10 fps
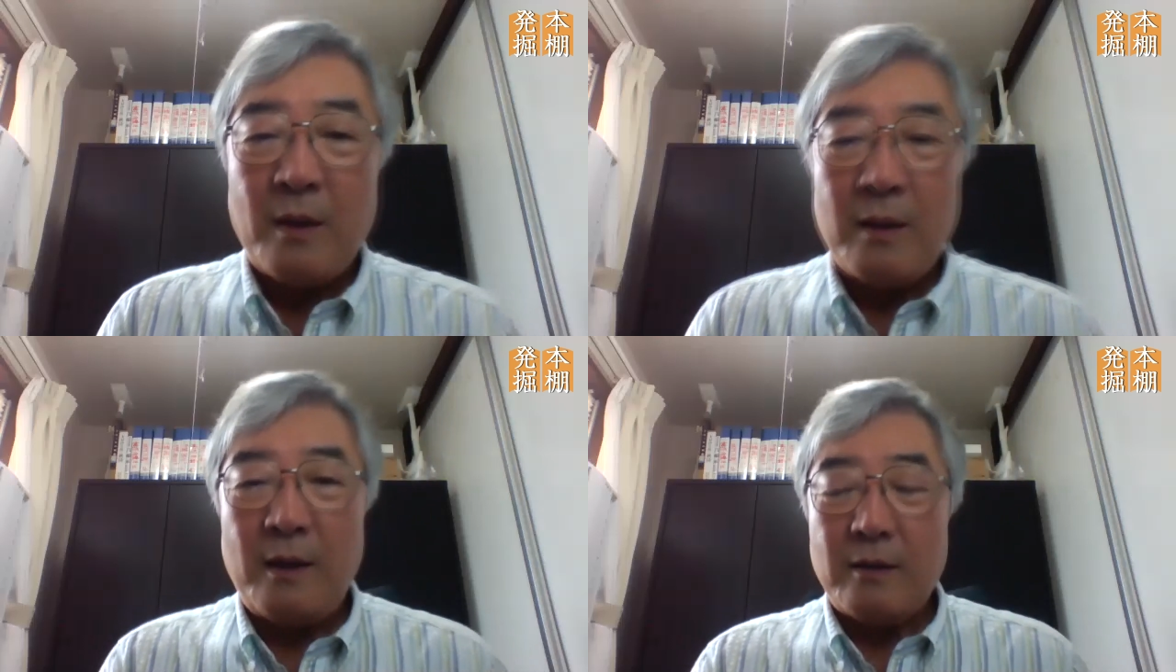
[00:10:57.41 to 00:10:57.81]

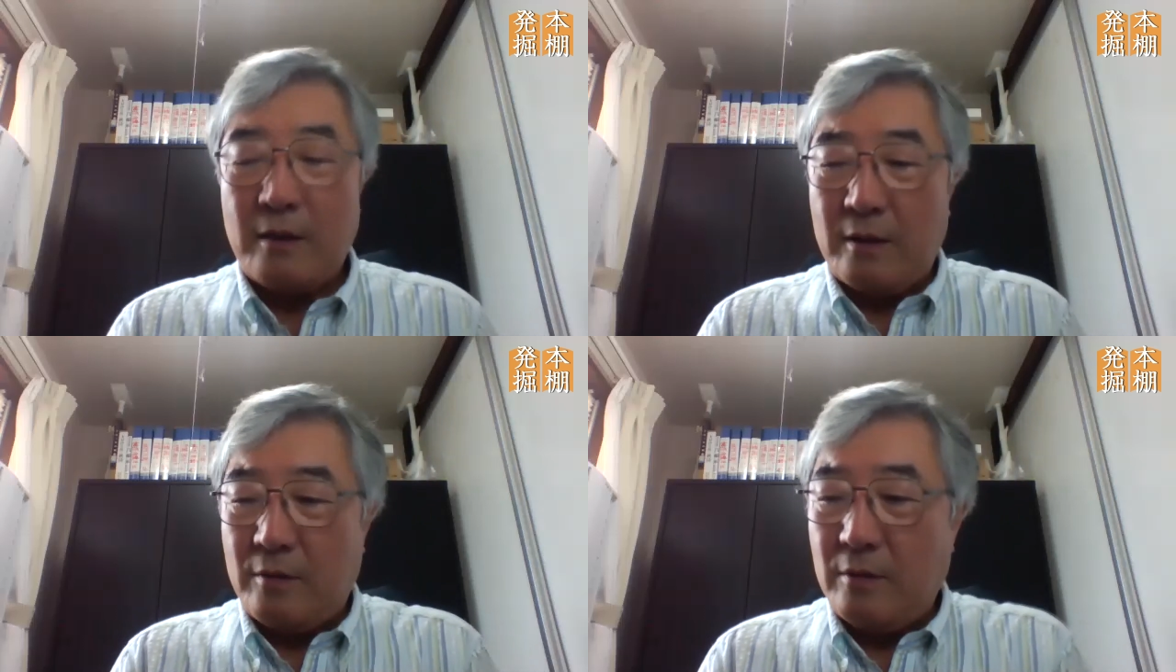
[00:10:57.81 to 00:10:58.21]
なん
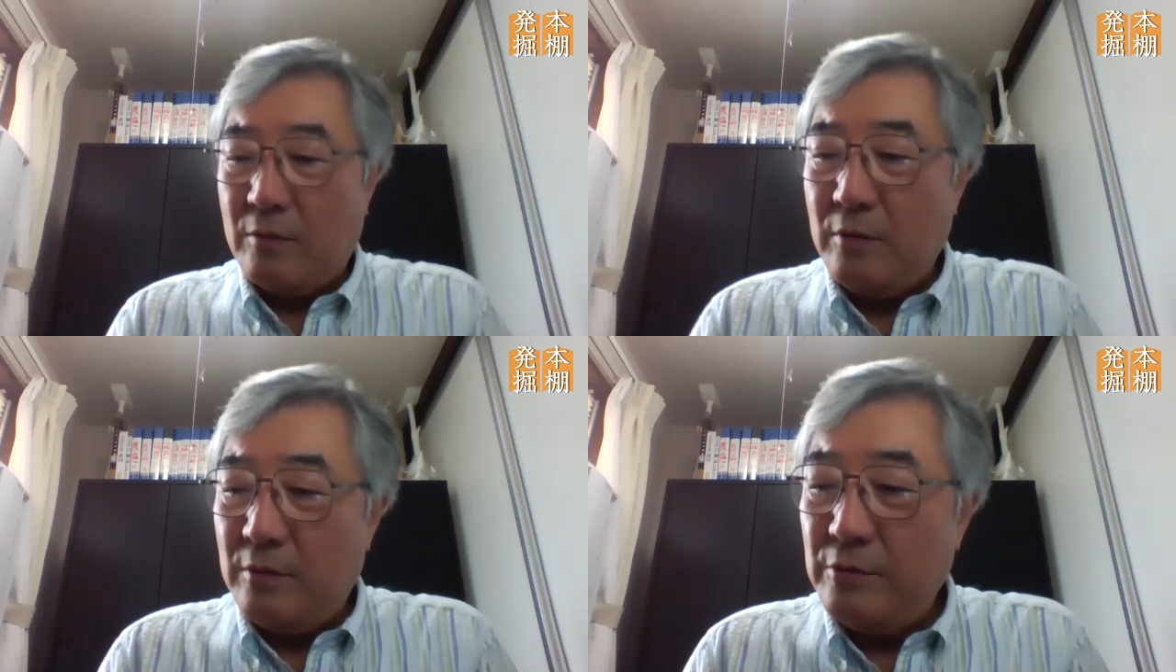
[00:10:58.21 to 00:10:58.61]
か
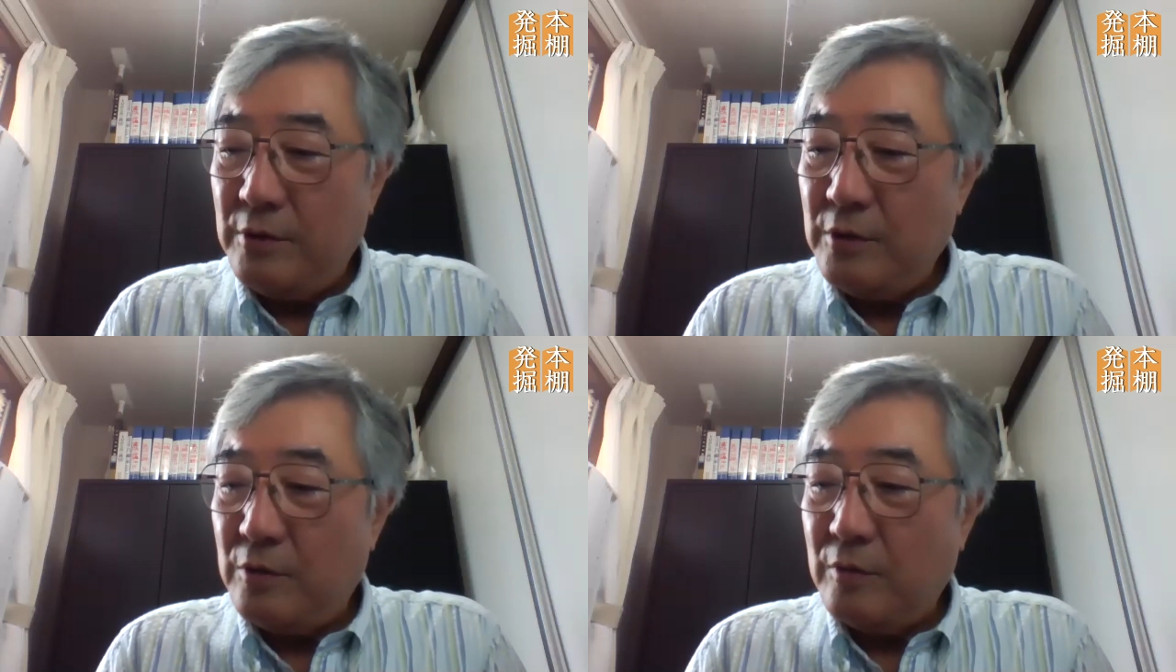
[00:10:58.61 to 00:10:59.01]
友
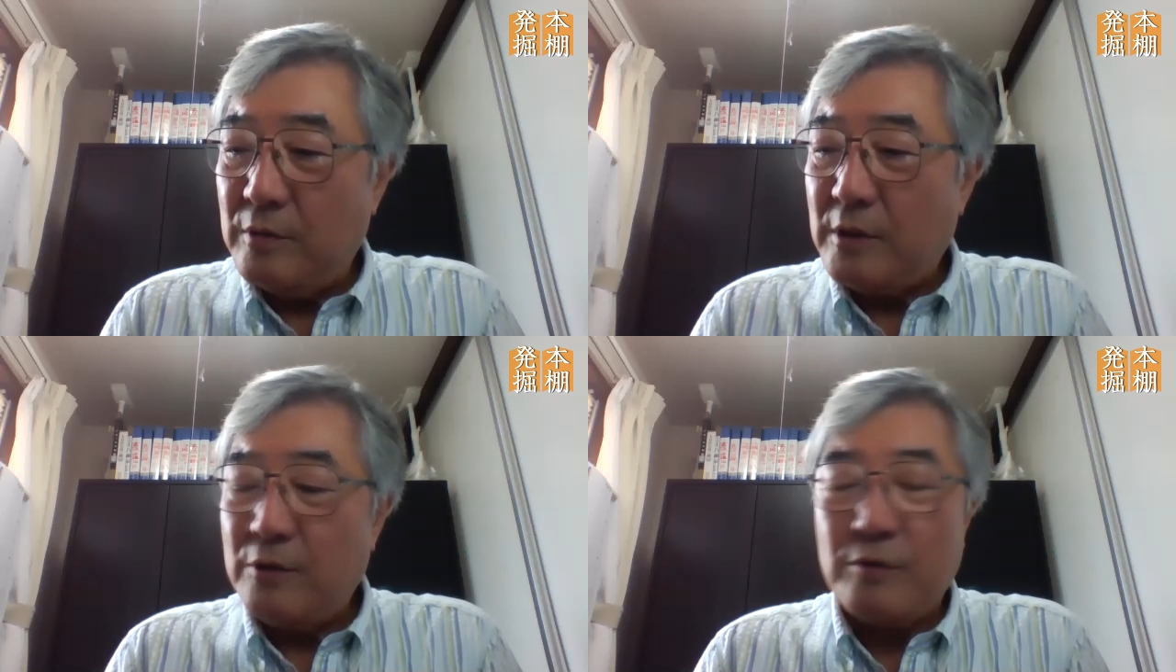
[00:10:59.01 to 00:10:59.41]
人と
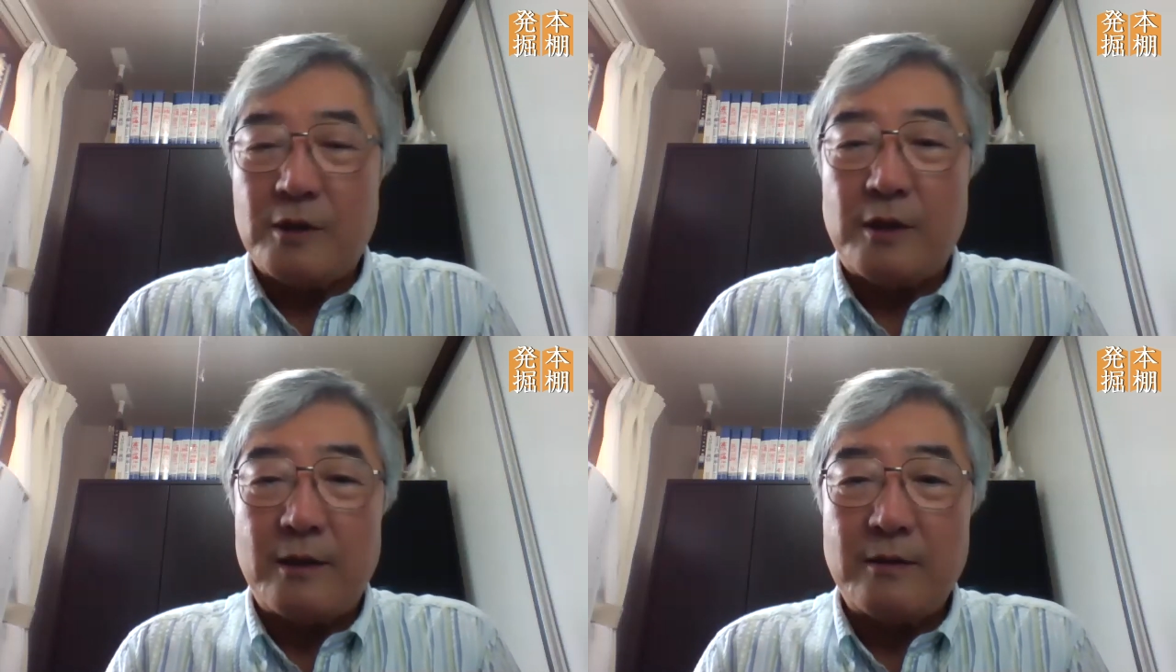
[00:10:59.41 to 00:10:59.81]
最初
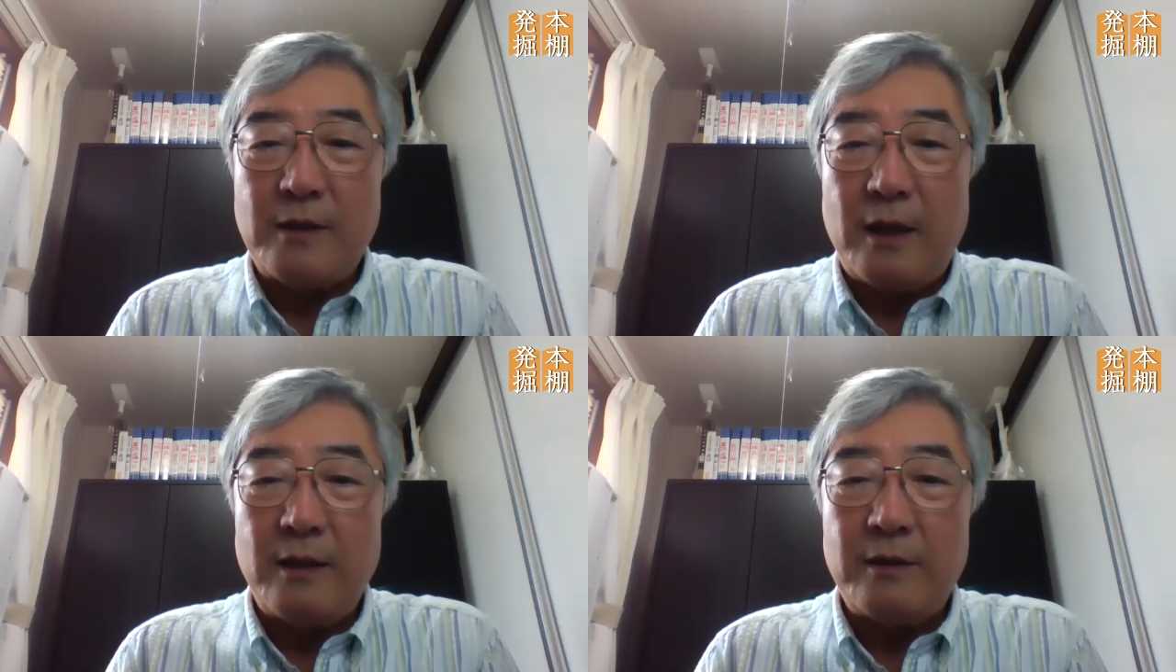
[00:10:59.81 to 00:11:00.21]
知らず
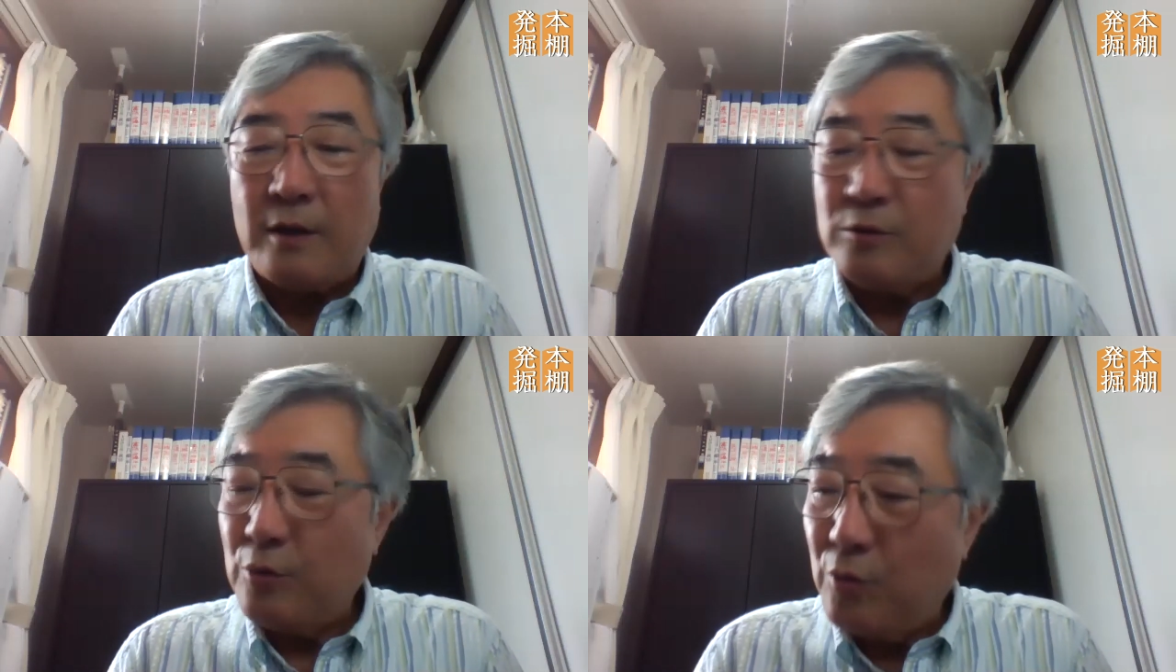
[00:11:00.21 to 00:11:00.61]
に入っ
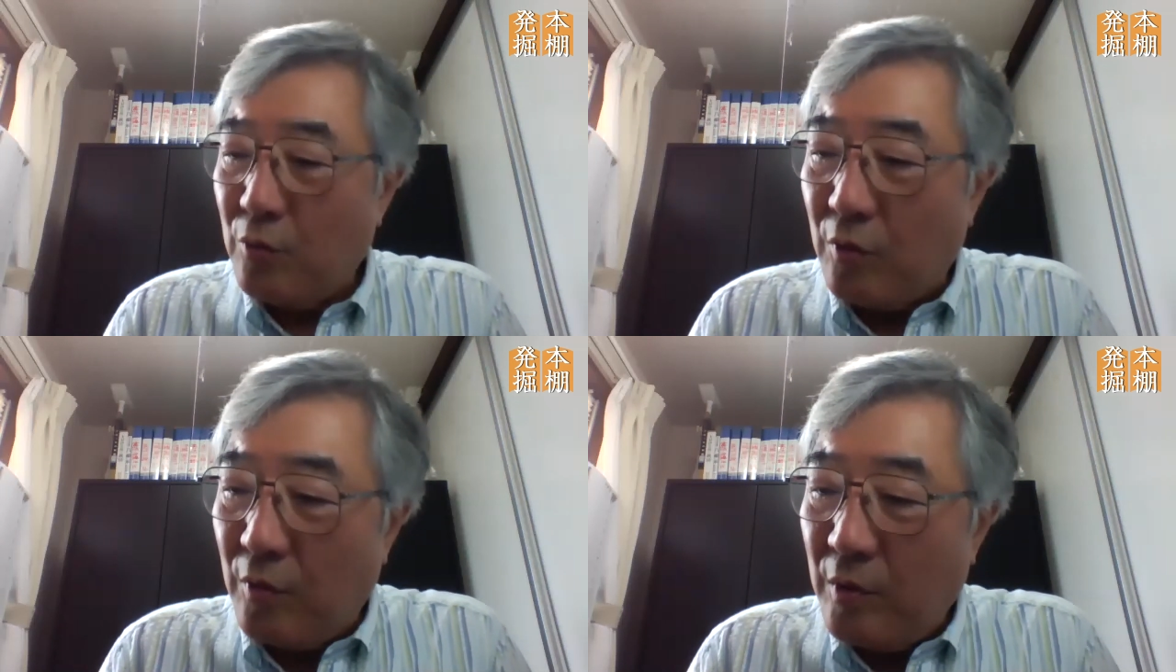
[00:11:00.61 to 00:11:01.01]
てちょっと
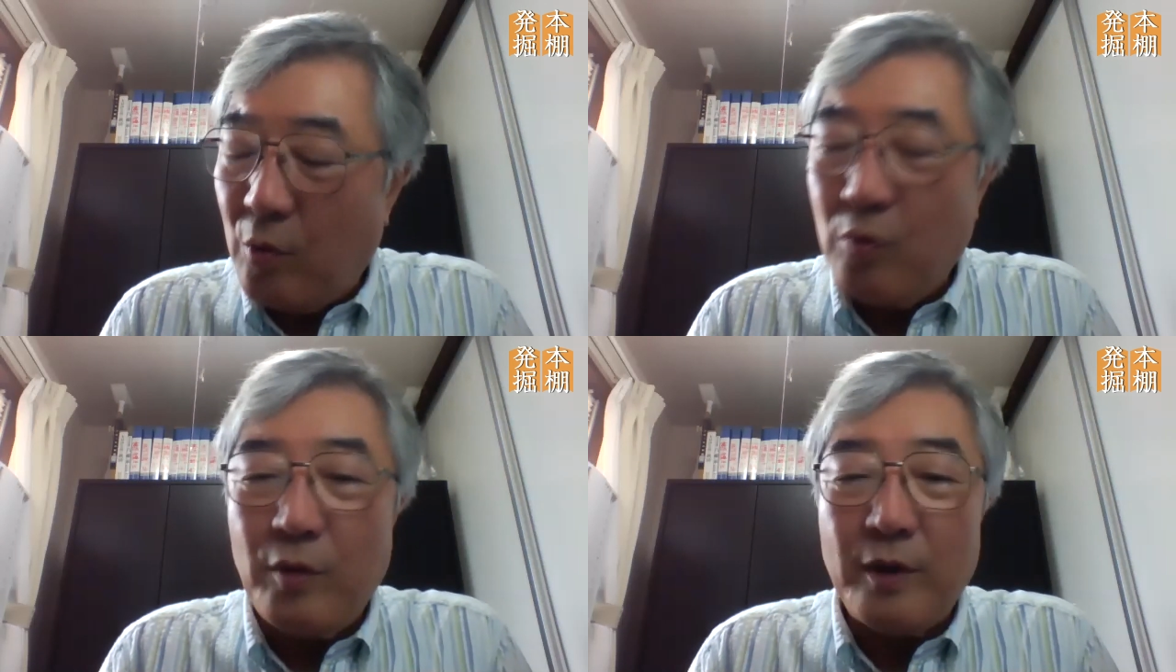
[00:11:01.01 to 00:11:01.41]
こう
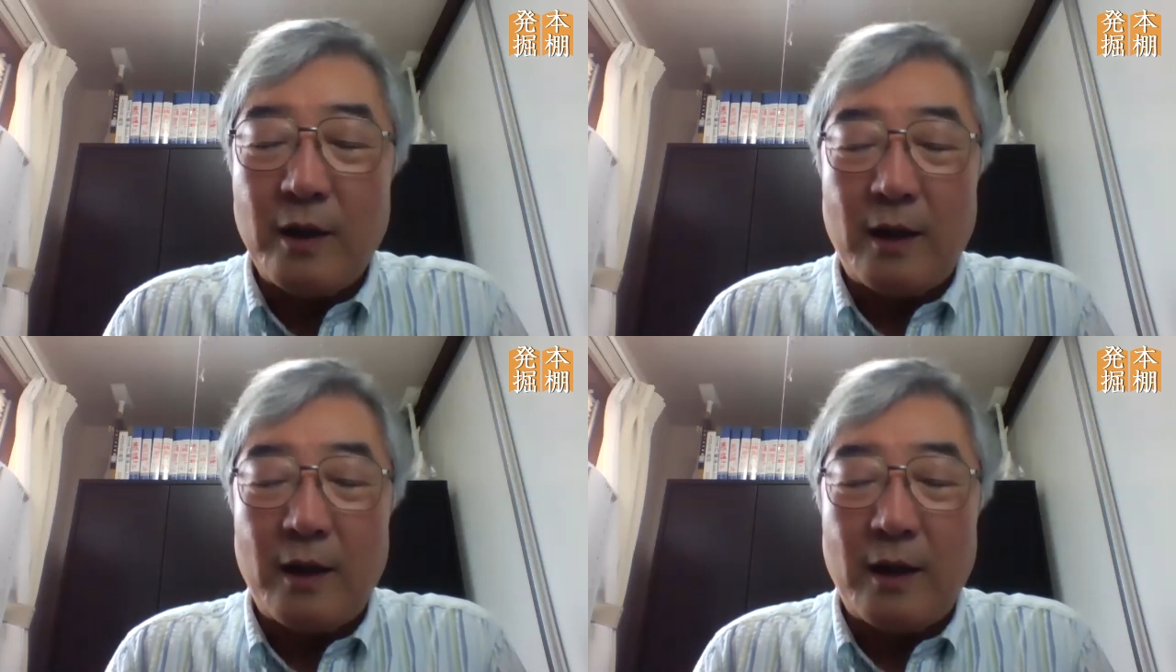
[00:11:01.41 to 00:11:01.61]
小声で